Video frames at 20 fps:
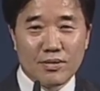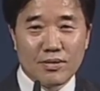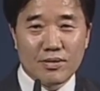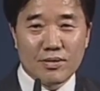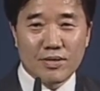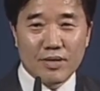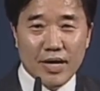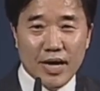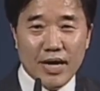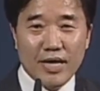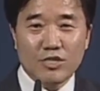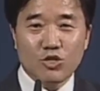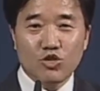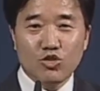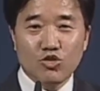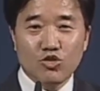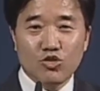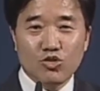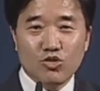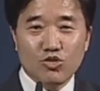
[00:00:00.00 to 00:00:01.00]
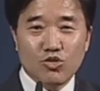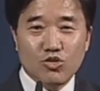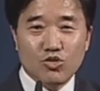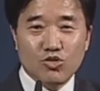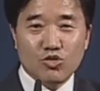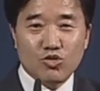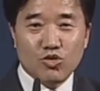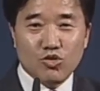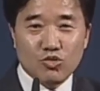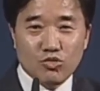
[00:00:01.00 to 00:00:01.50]
그의
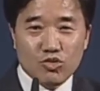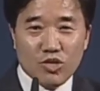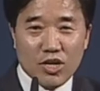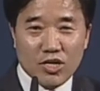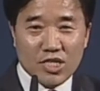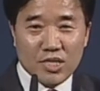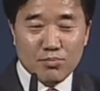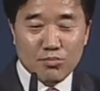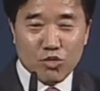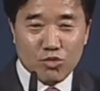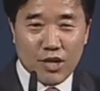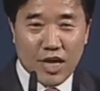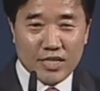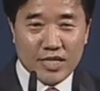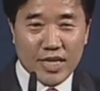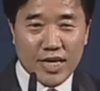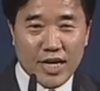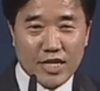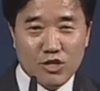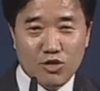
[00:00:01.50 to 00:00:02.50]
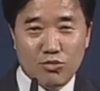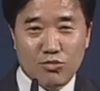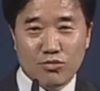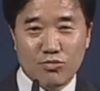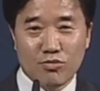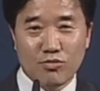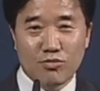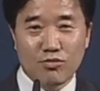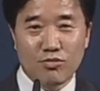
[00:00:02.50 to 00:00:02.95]
충성심도 다 사라지고